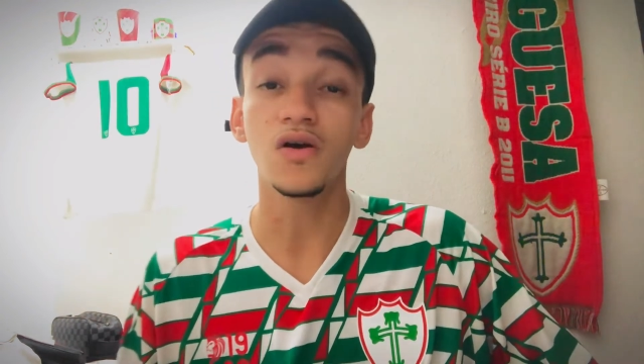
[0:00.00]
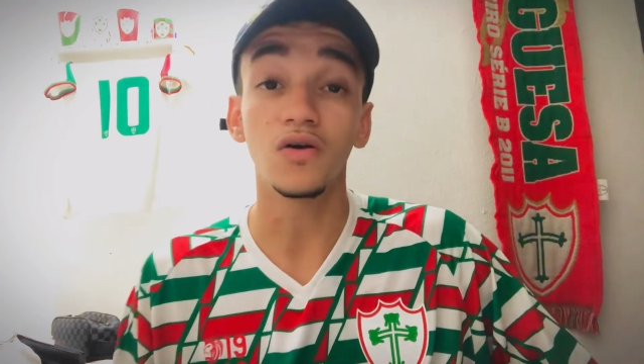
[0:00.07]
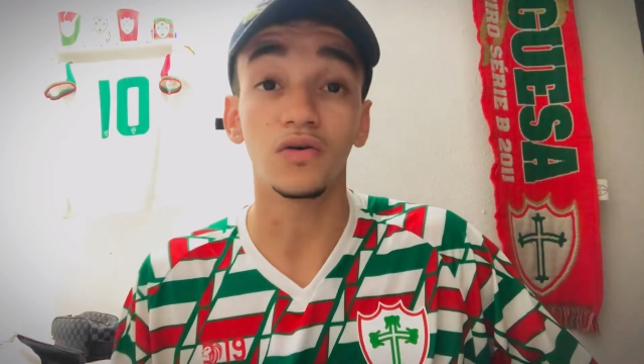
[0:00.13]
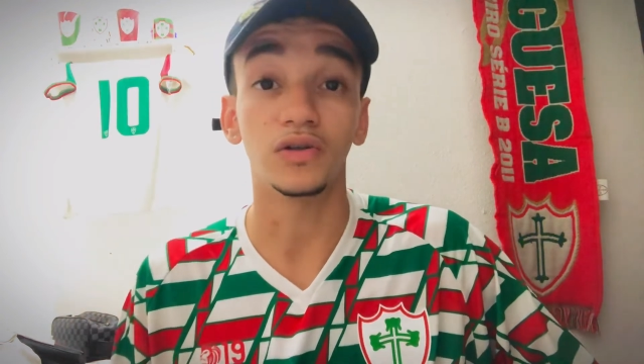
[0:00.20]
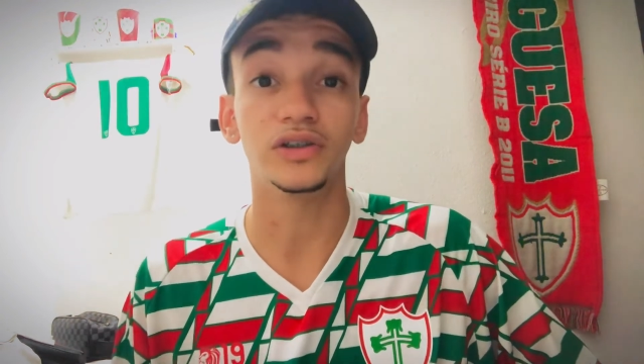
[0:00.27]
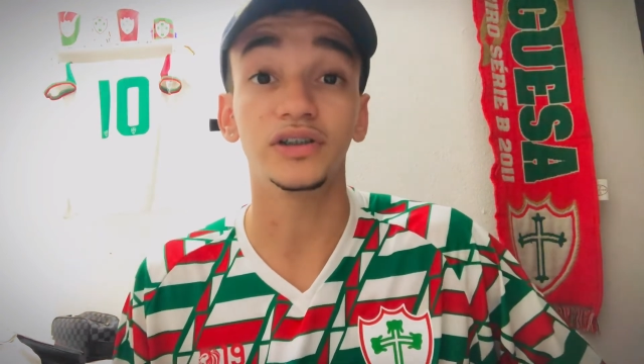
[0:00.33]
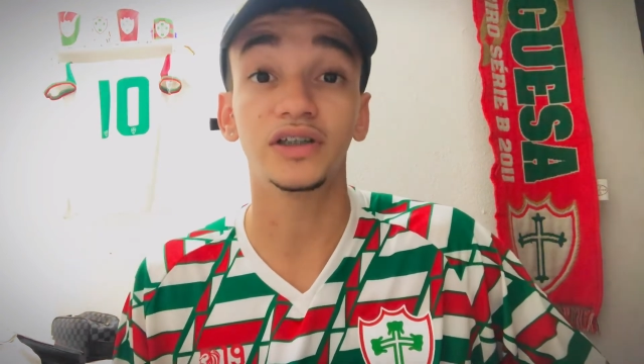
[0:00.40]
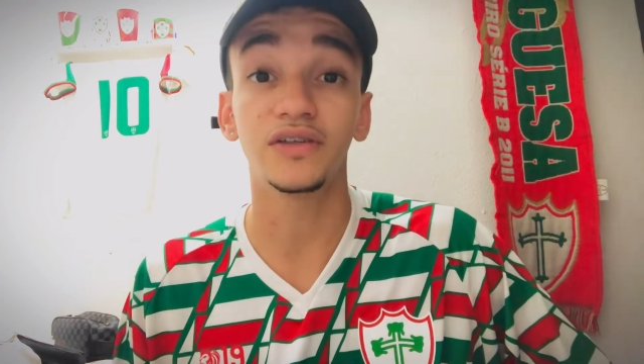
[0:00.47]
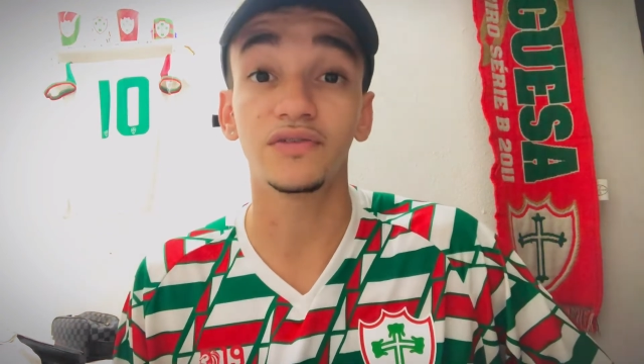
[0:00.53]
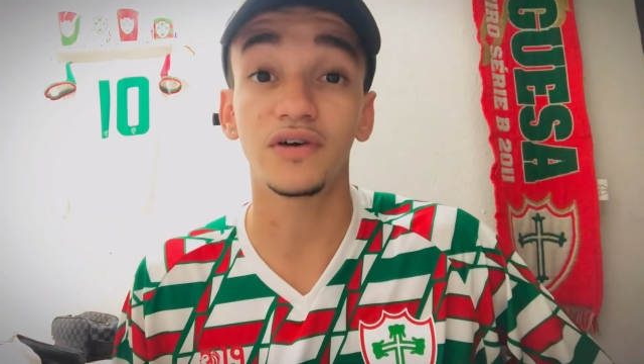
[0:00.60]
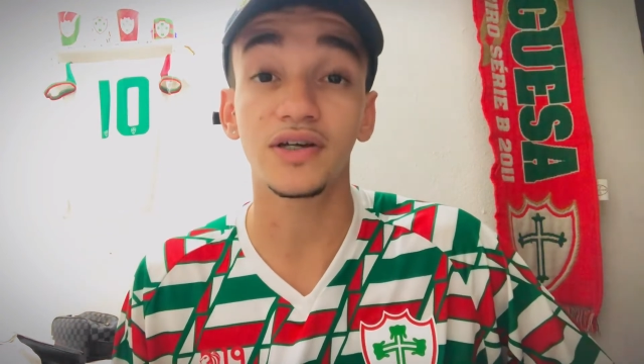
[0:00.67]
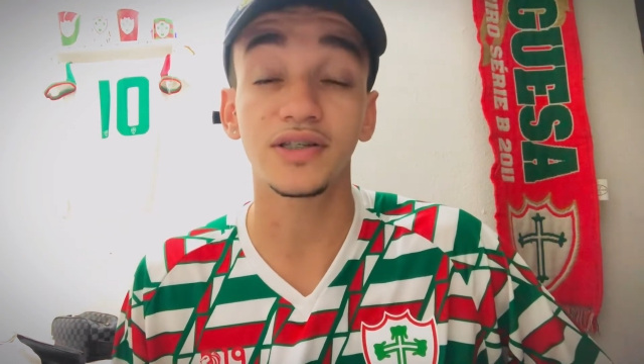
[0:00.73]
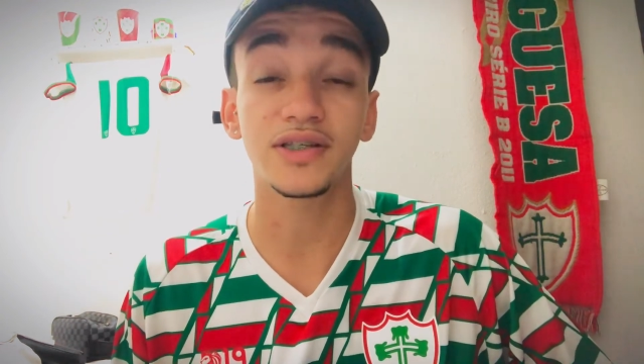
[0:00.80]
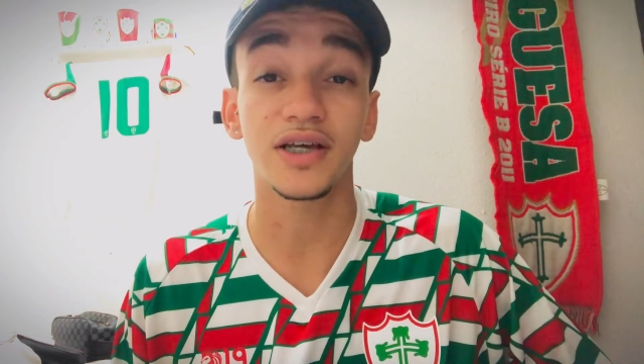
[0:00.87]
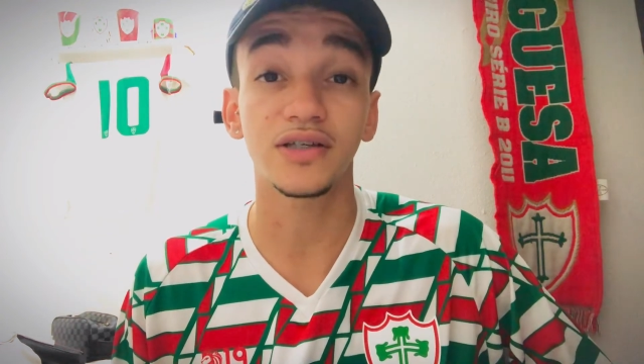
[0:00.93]
onde teve o
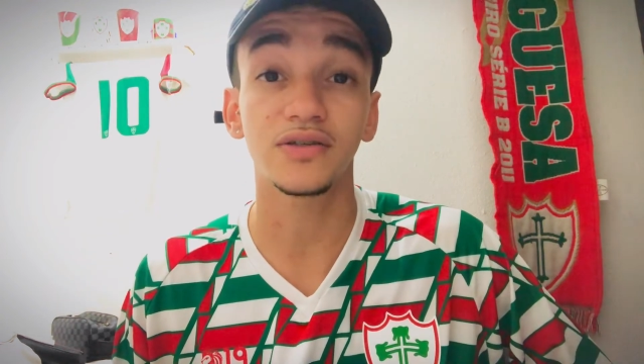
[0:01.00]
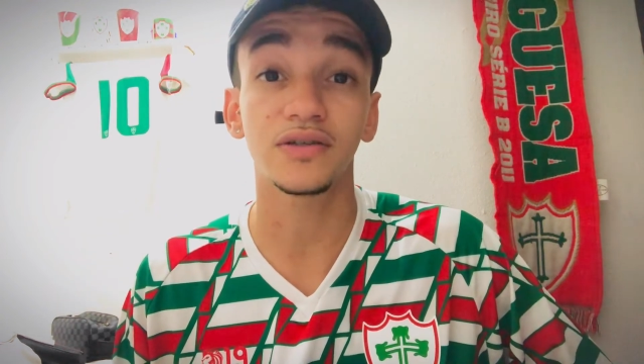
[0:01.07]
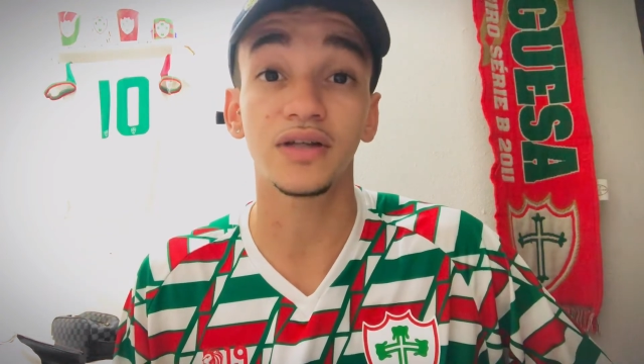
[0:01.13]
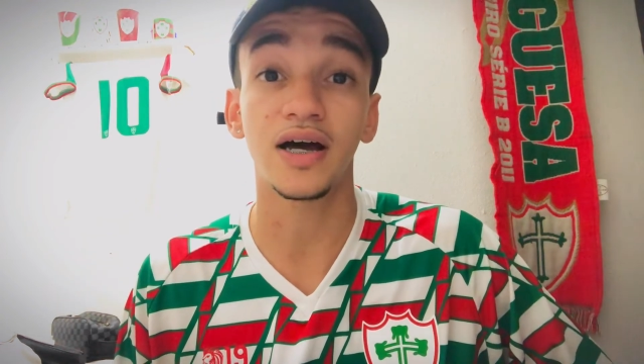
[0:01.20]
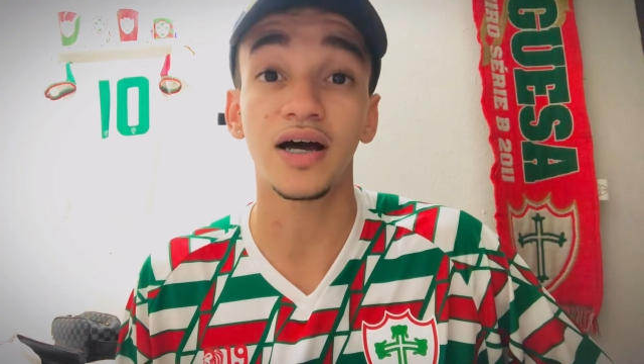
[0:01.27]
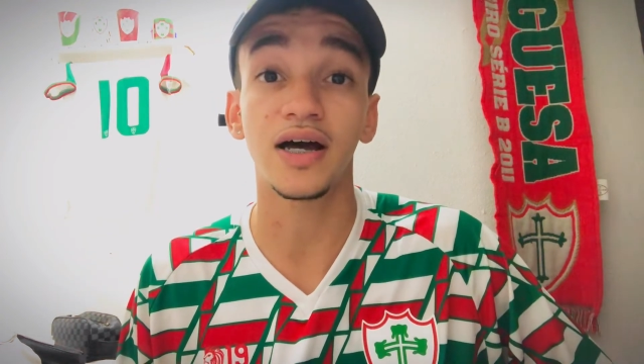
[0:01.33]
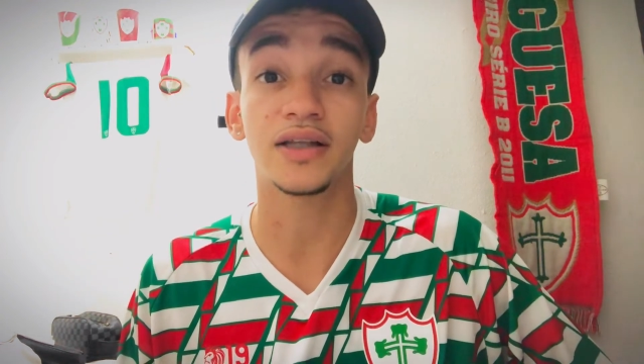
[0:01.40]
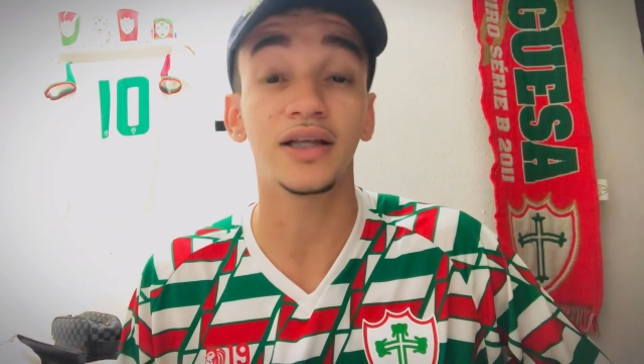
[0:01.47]
acesso da,